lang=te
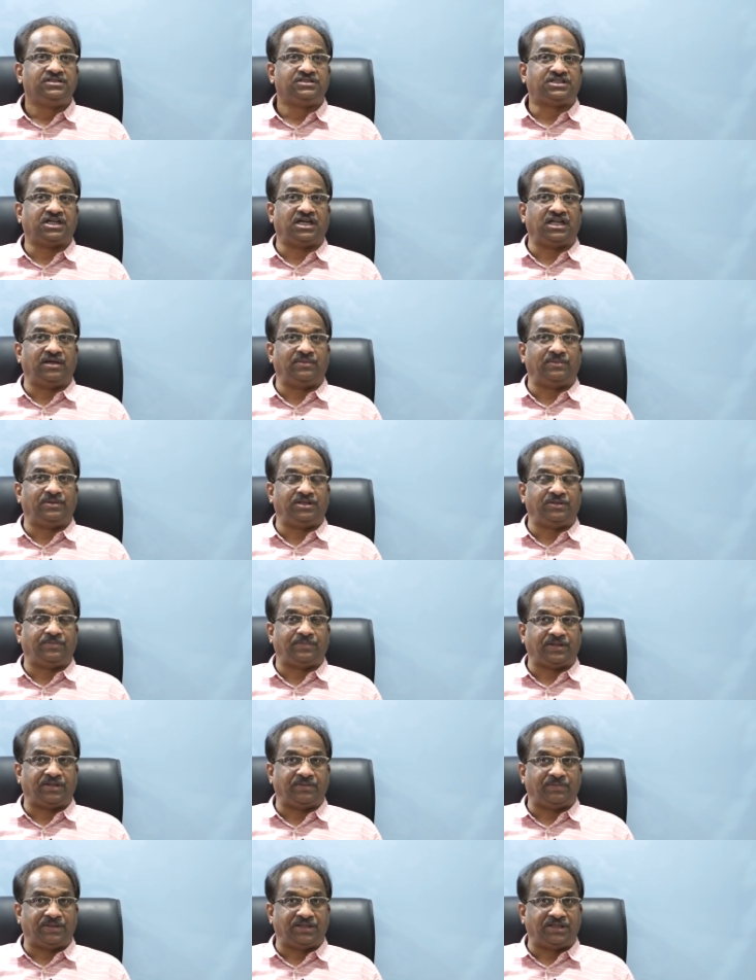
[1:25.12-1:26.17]
చాలామంది
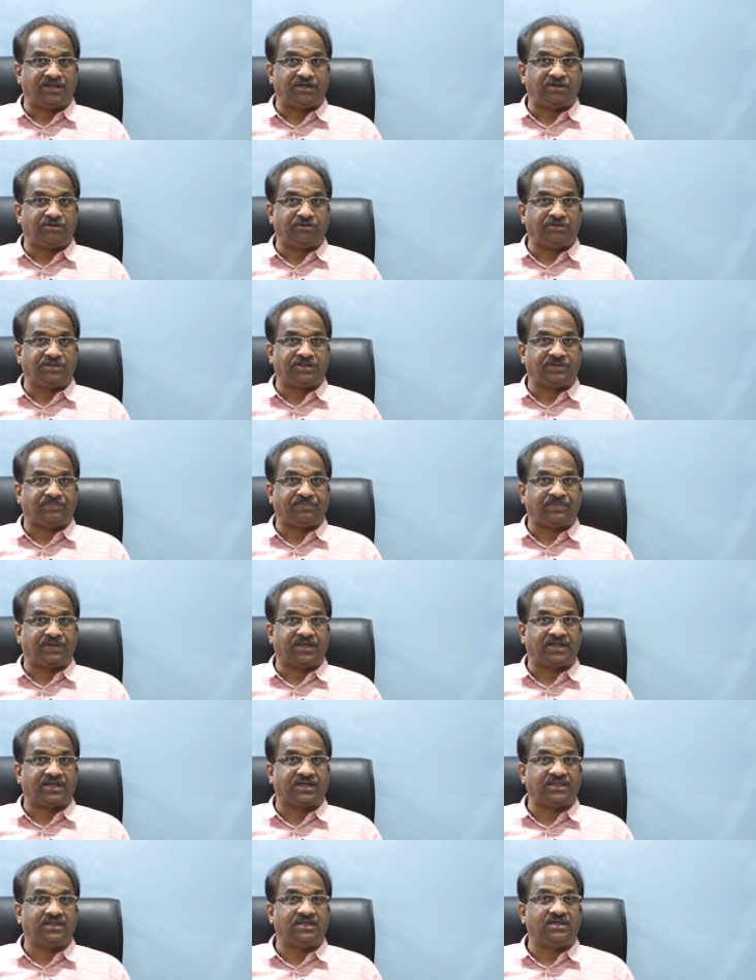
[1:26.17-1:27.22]
పెద్ద పెద్ద నటులు
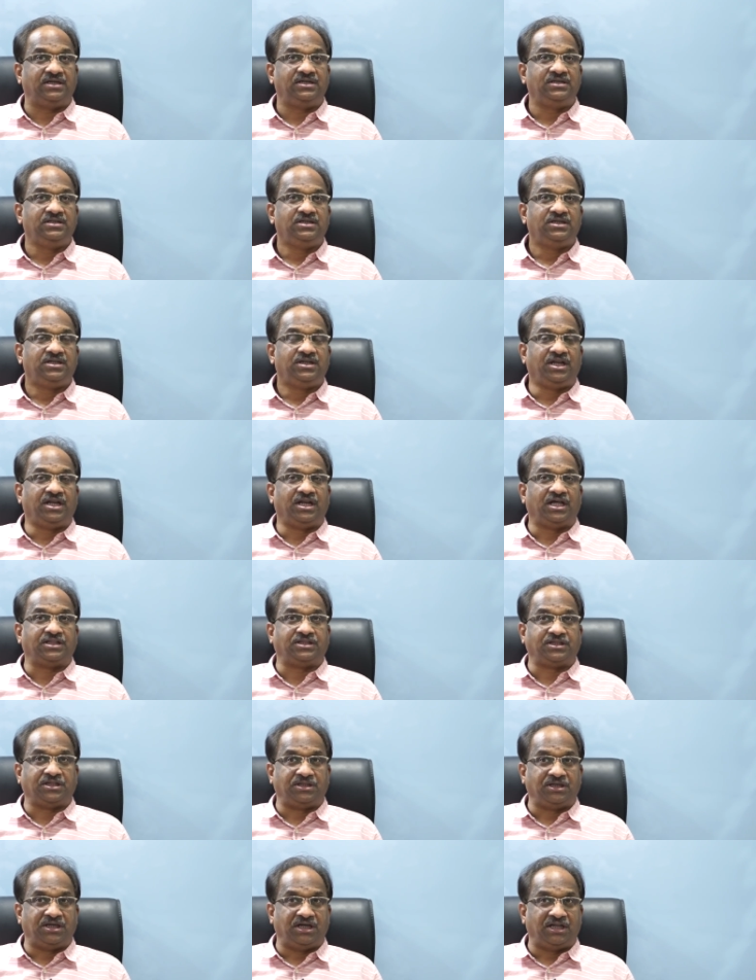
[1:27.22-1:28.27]
చెప్పారు కదా నేను
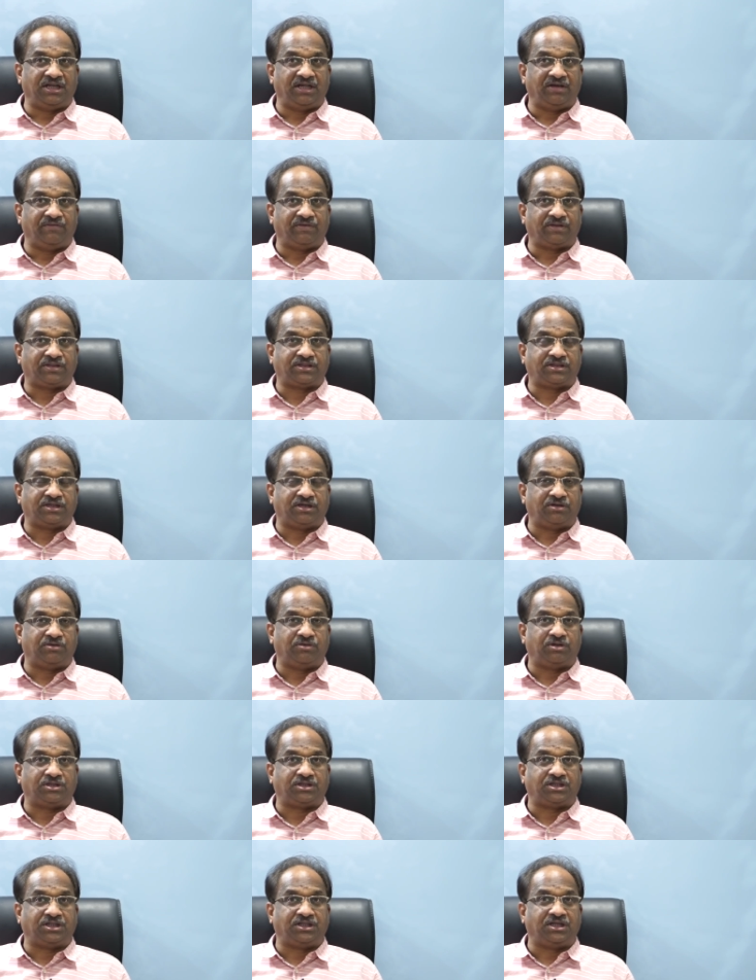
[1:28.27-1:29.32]
అతిథిగానే వస్తాను
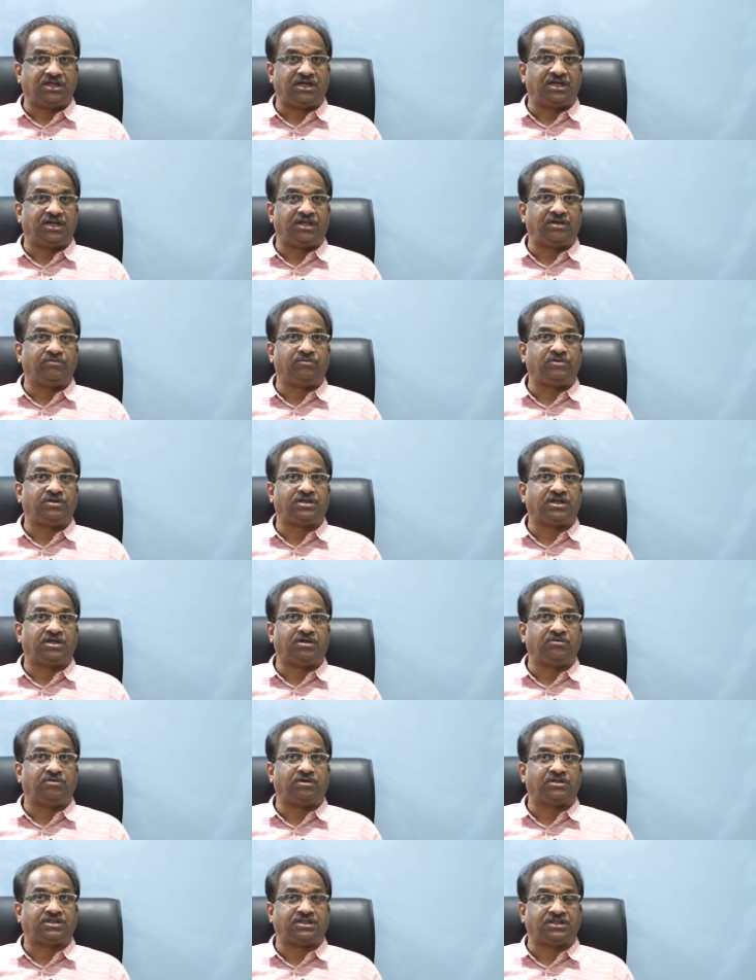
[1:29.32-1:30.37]
అతిథిగానే
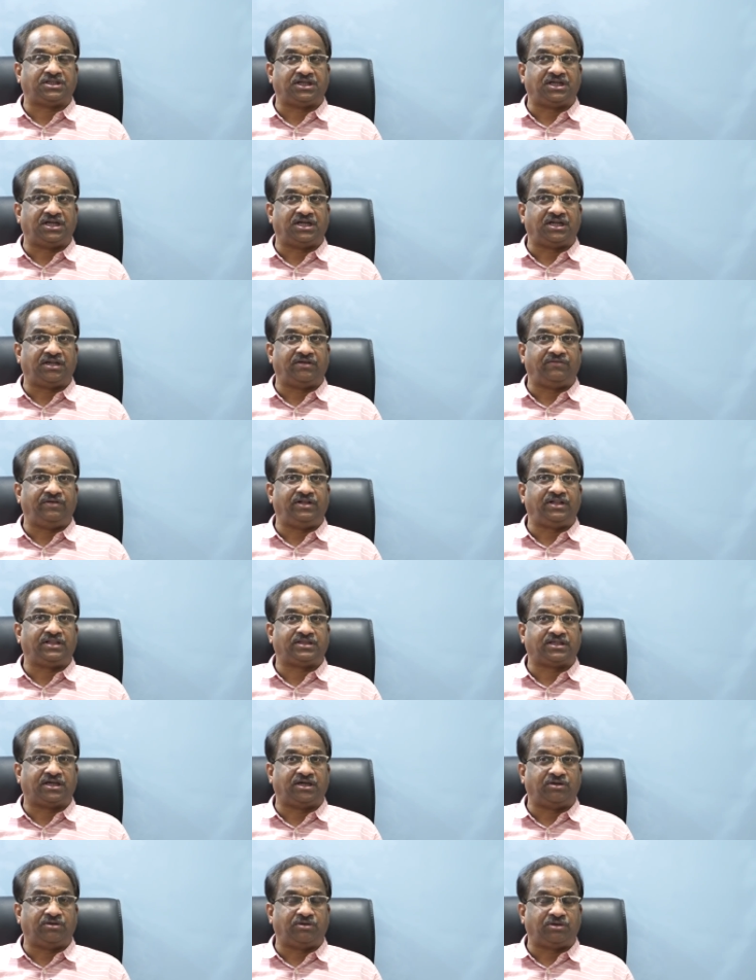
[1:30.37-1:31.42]
ఉంటాను అతిథిగానే
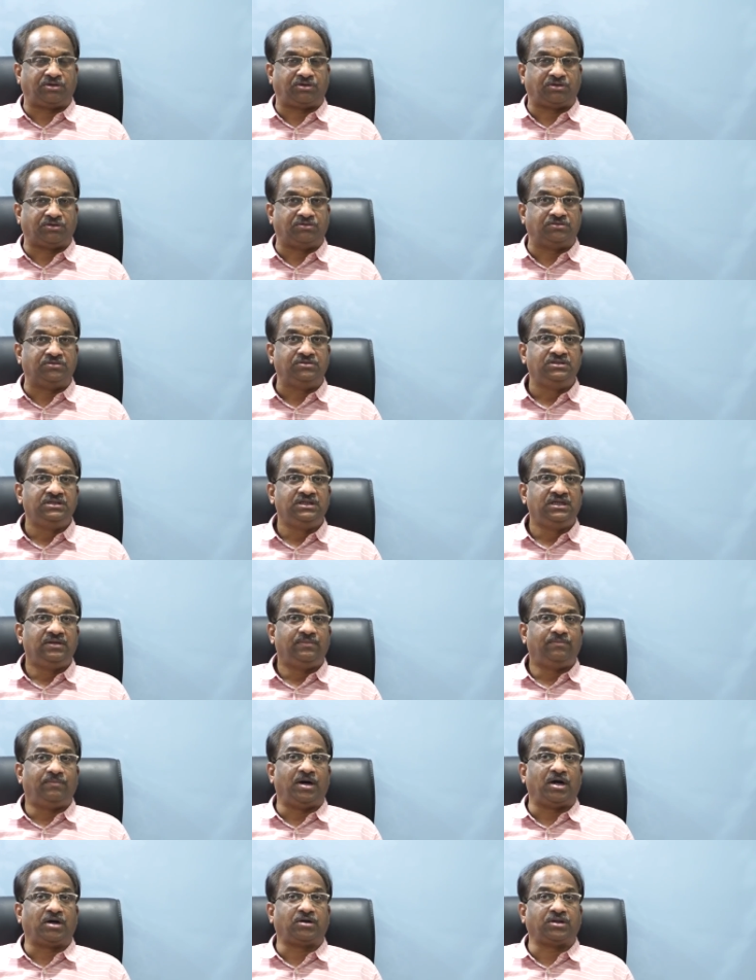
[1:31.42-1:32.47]
వెళ్తాను అంటూ
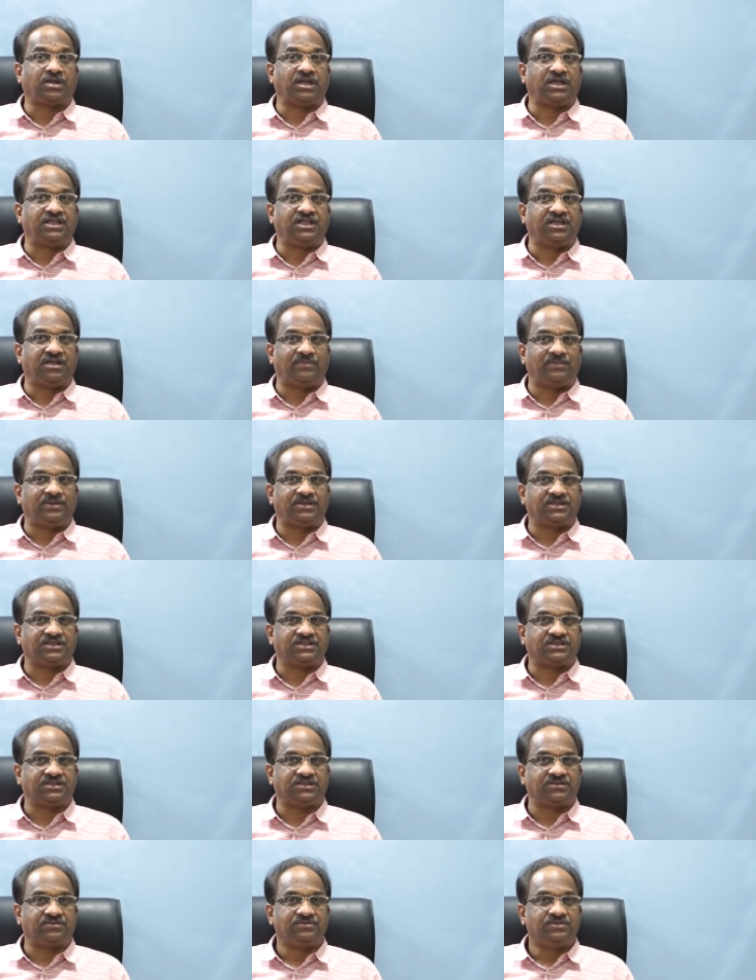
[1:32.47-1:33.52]
మాకు రాజీనామా
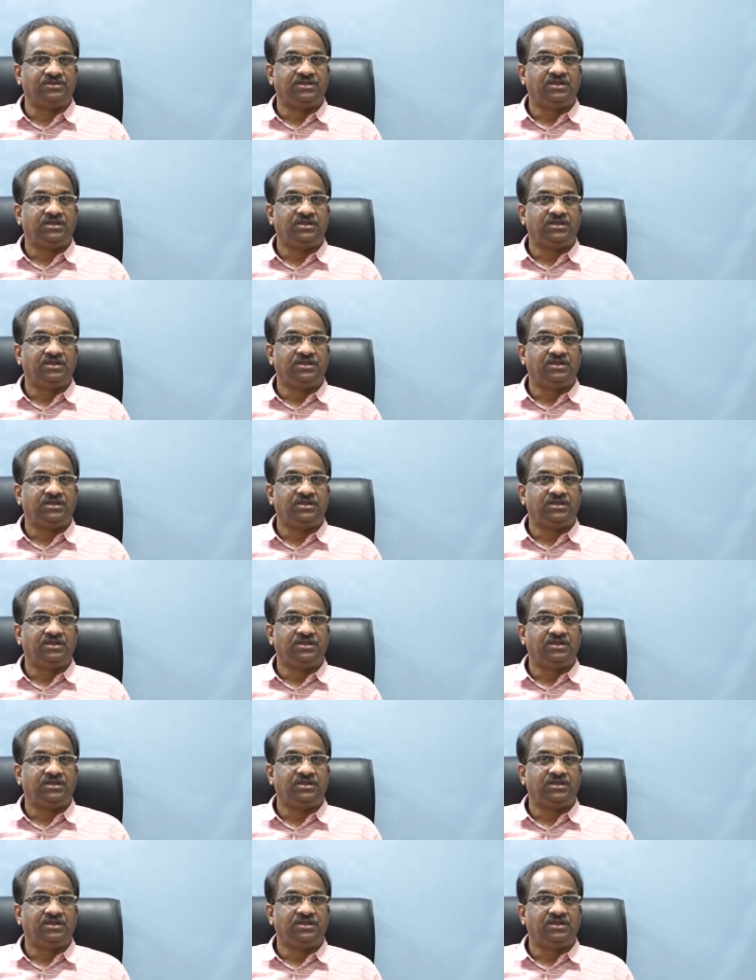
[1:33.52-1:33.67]
చేశారు